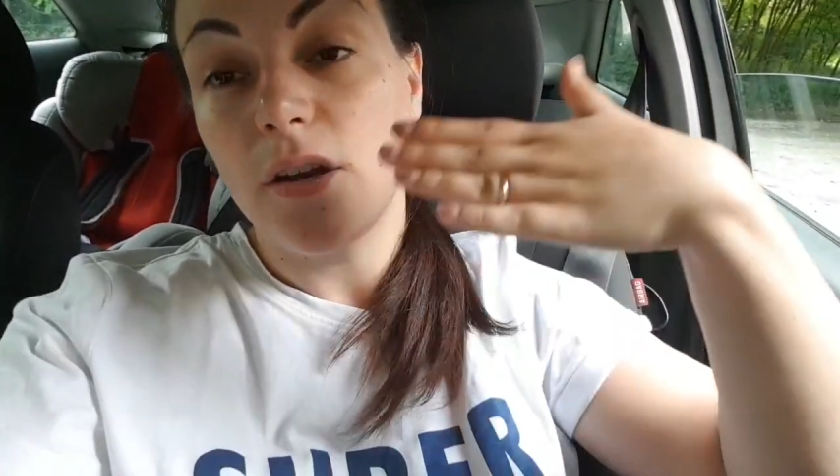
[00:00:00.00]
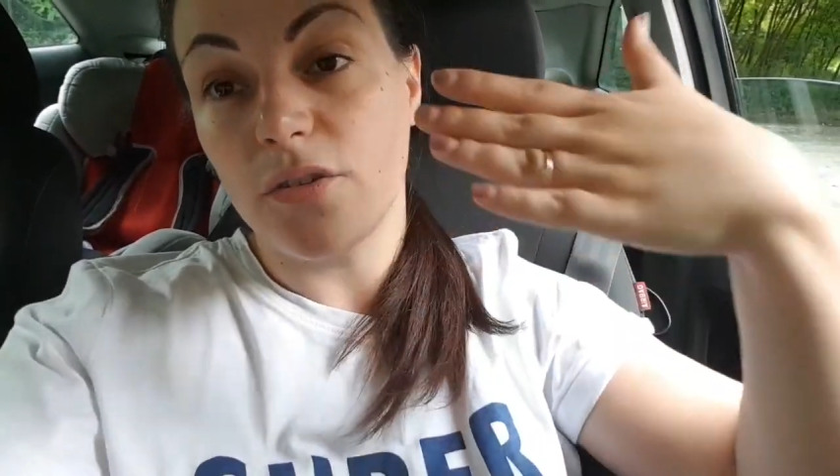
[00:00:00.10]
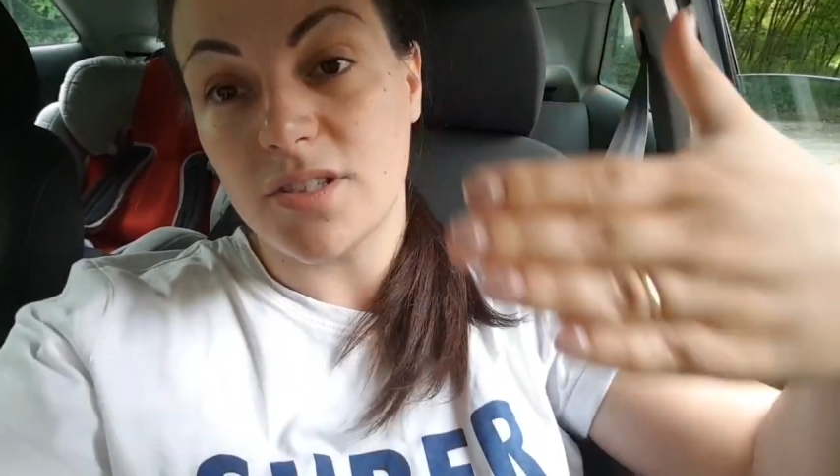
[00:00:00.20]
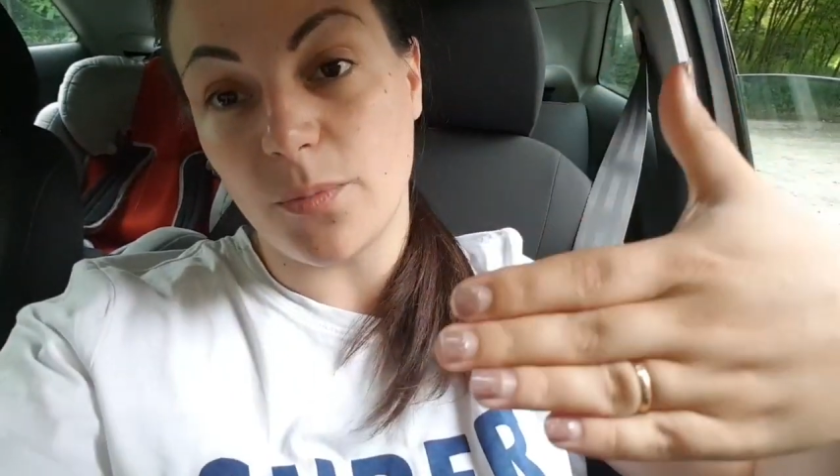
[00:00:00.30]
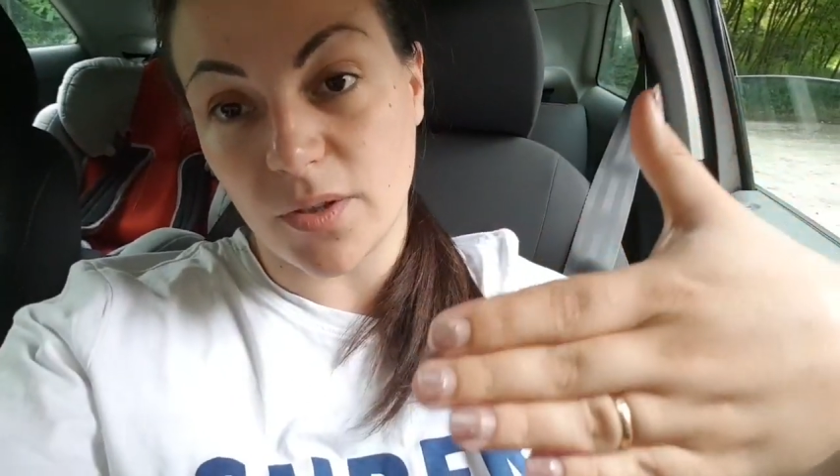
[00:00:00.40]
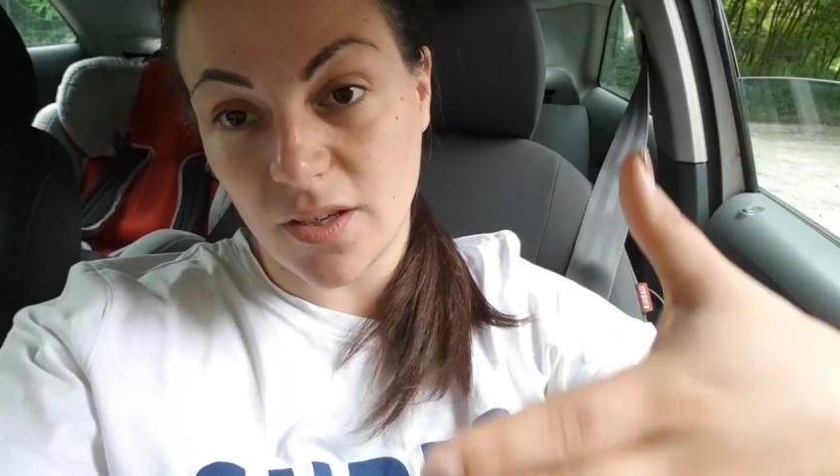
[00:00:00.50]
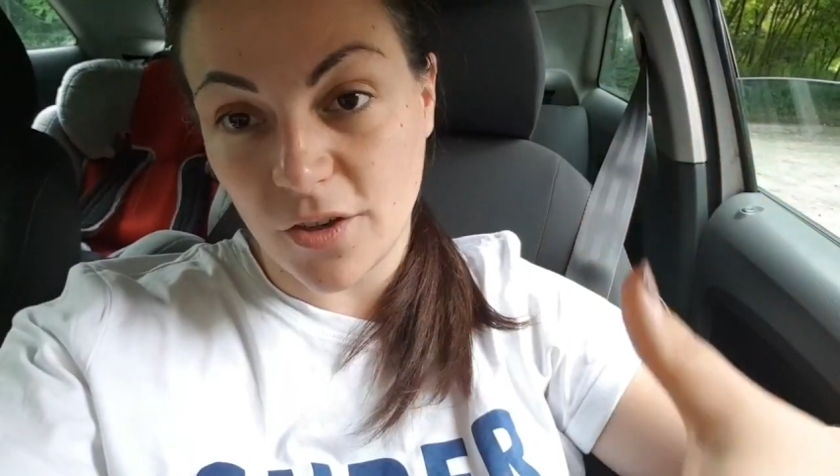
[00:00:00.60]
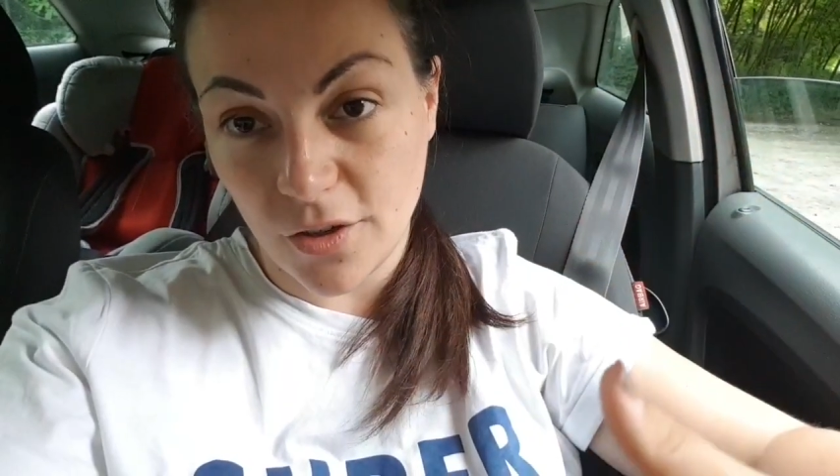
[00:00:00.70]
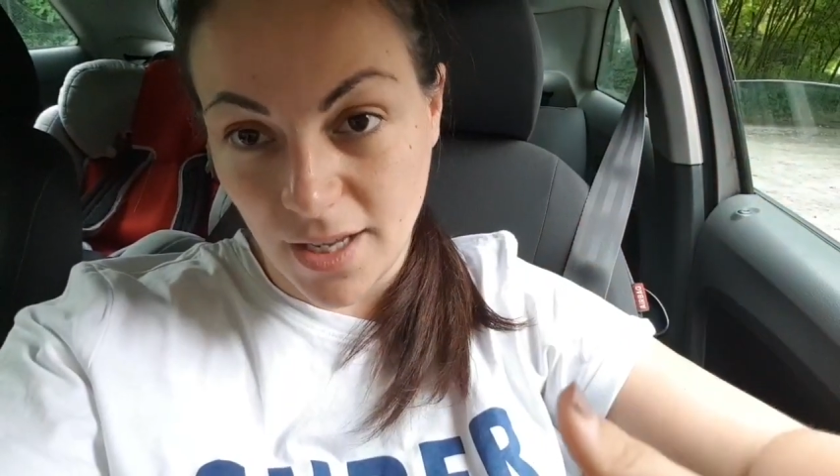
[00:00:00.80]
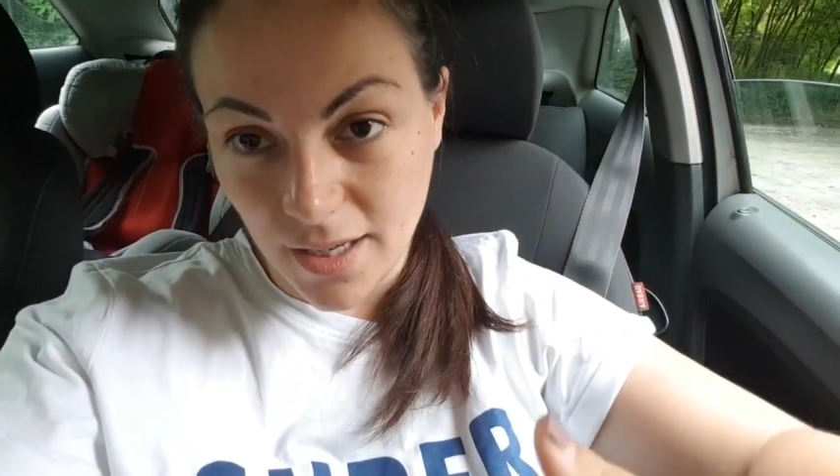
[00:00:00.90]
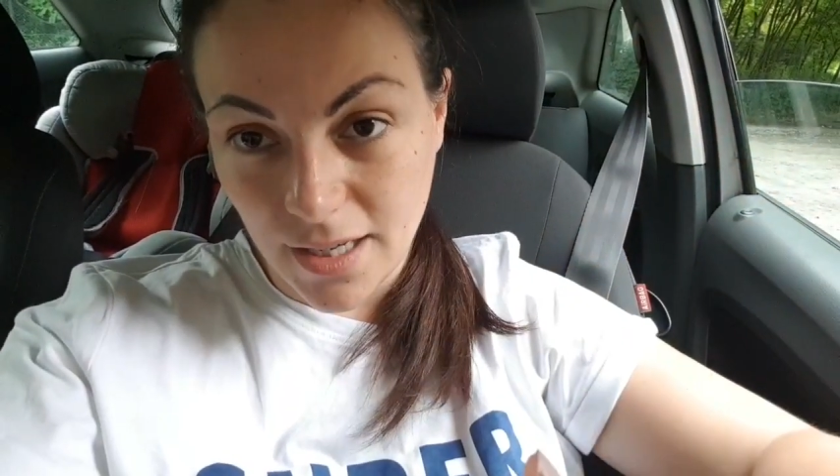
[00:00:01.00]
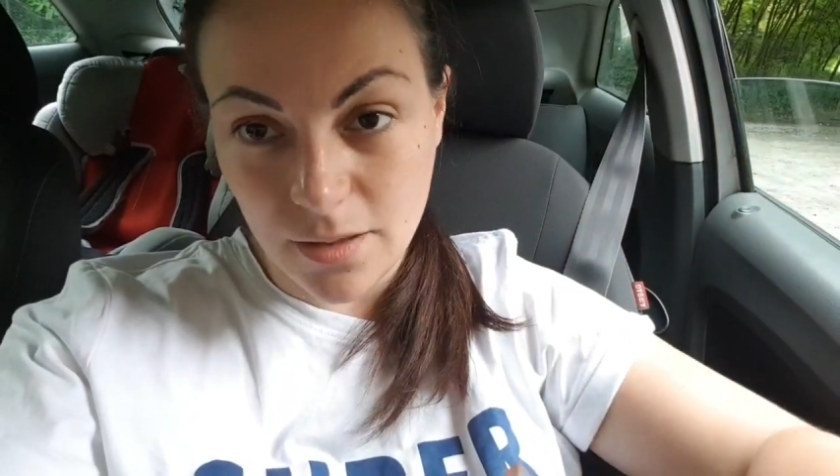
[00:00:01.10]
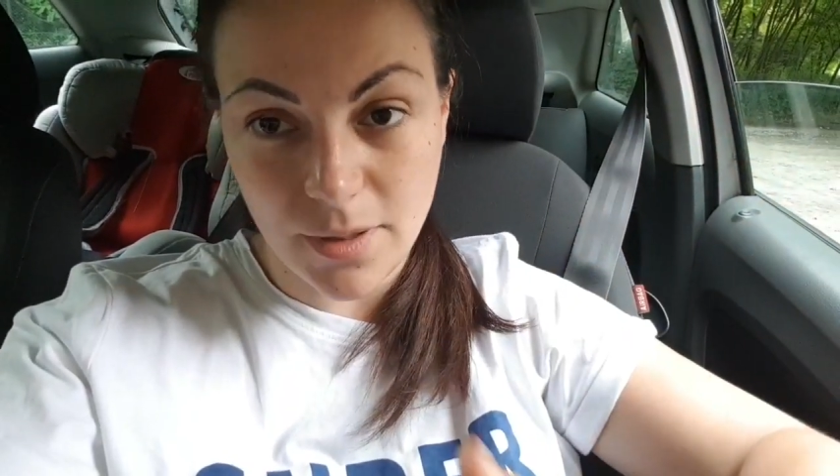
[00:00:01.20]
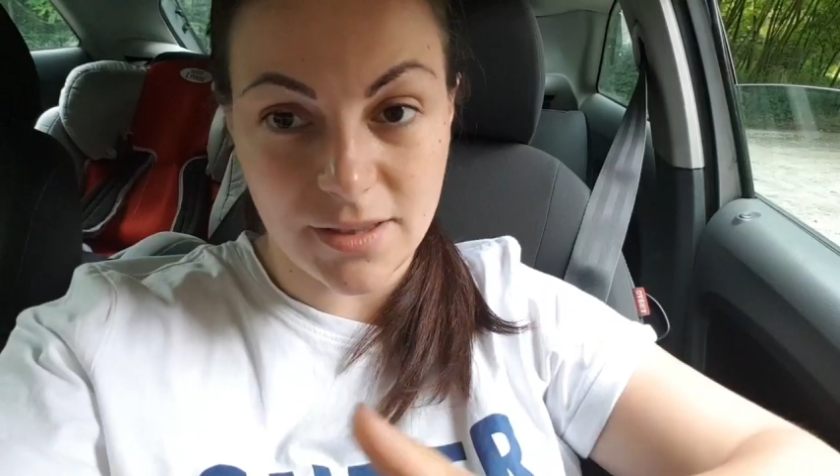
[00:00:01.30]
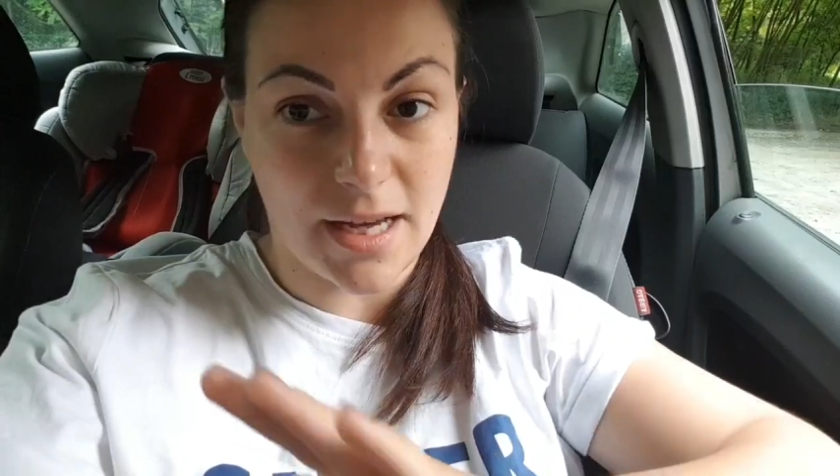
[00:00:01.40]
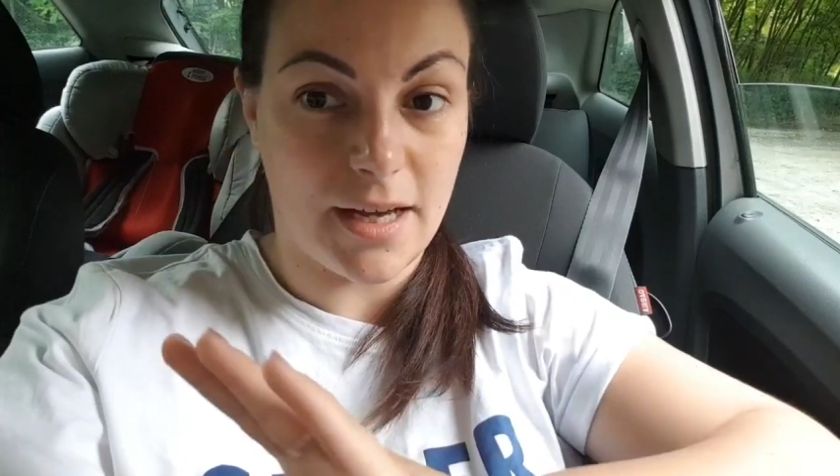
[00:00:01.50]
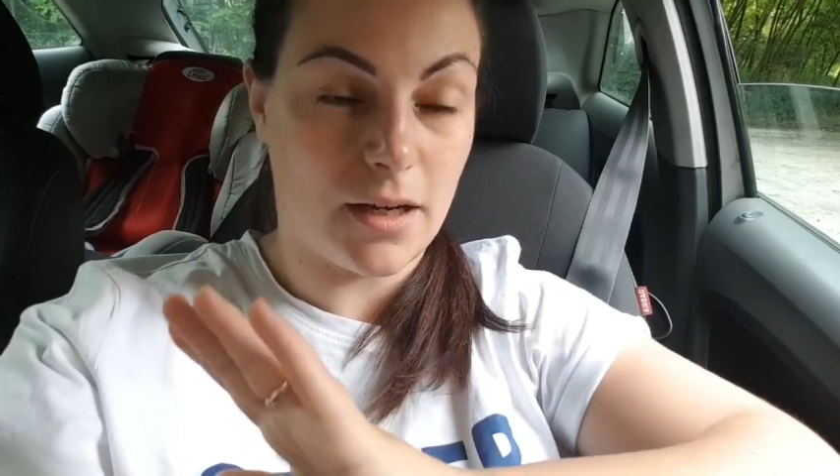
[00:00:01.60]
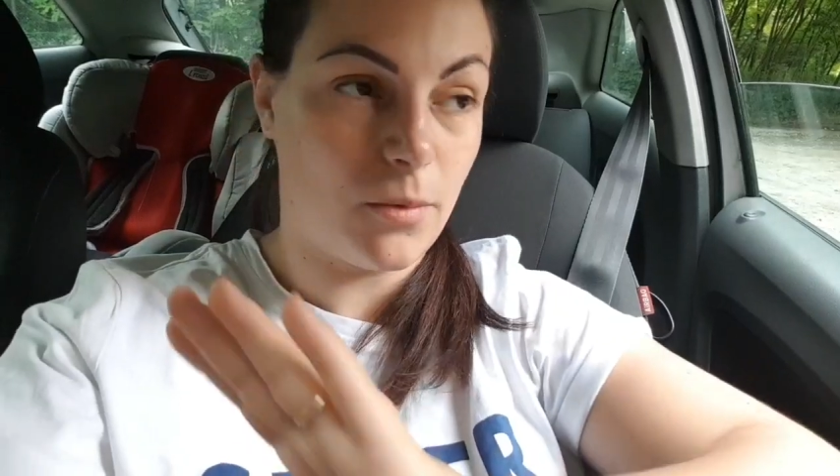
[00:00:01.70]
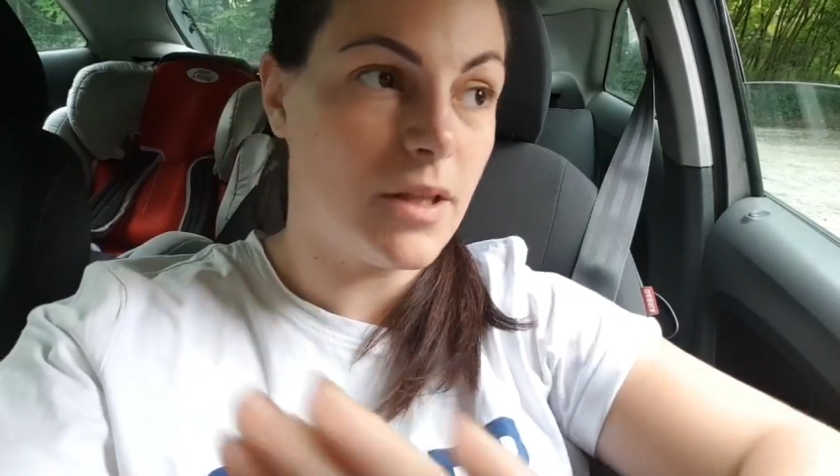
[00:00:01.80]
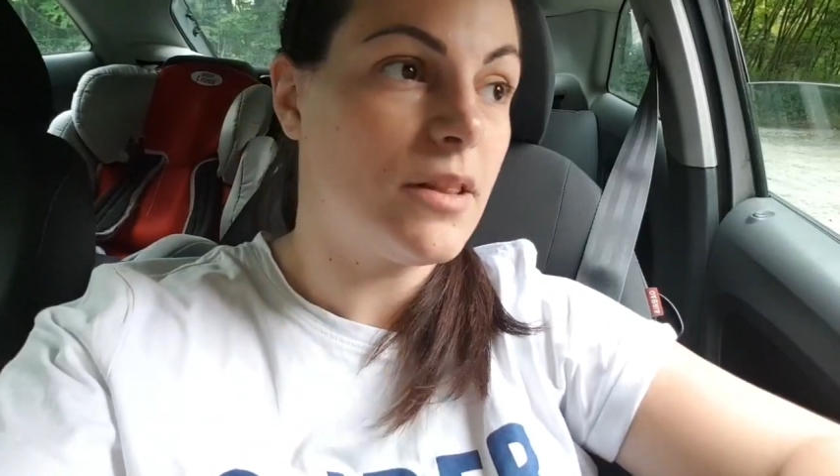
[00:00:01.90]
non si potevano neanche
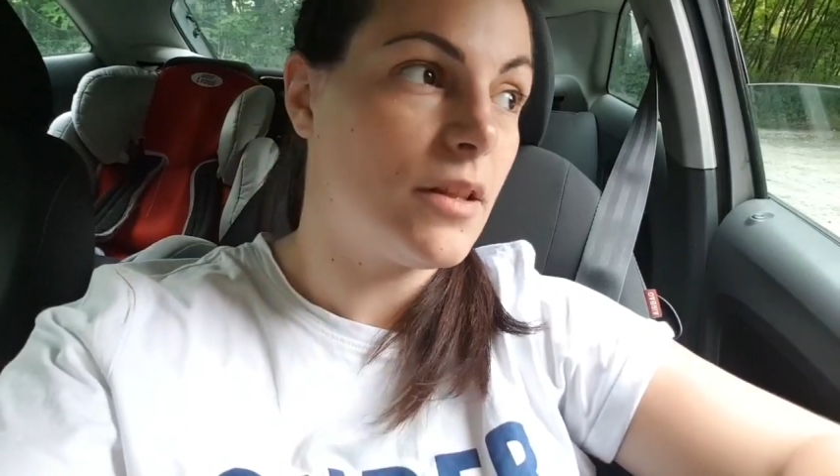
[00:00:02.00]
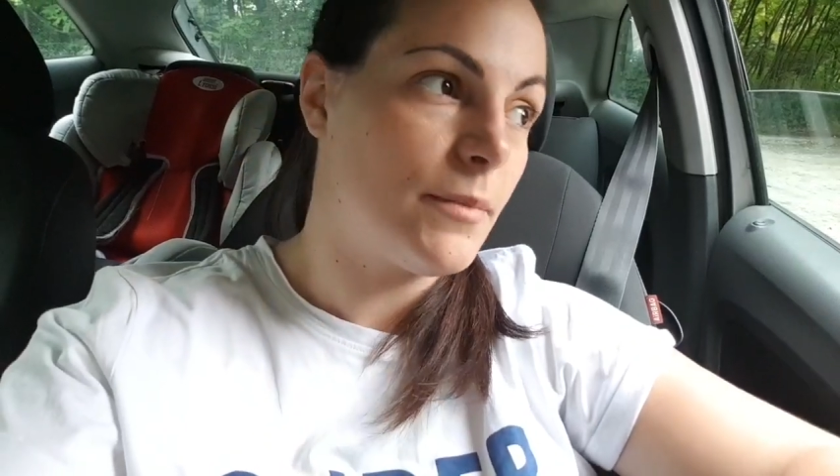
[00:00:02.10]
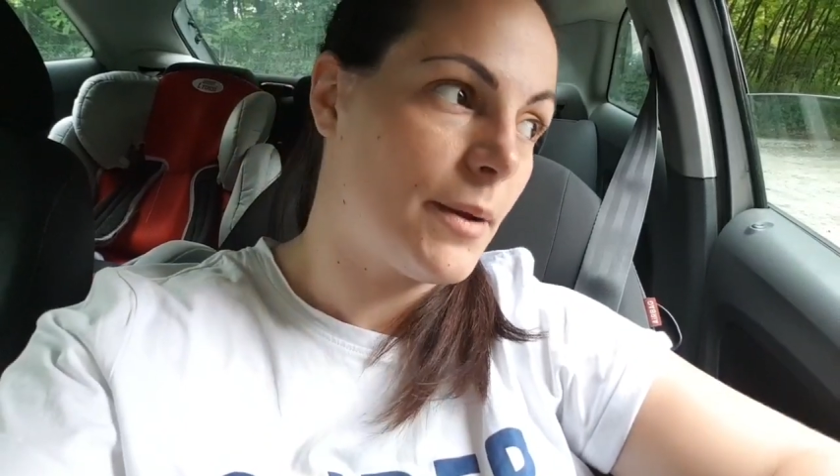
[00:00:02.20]
rimandare quindi